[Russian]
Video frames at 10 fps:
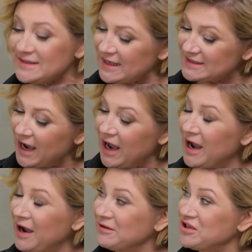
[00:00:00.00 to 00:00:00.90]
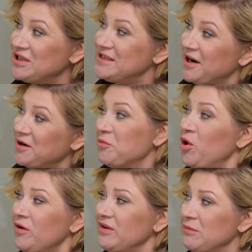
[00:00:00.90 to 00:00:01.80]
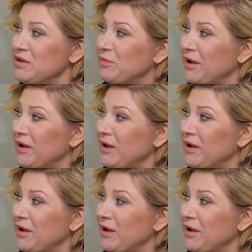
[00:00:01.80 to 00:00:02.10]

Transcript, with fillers: Кстати, а в очередях много времени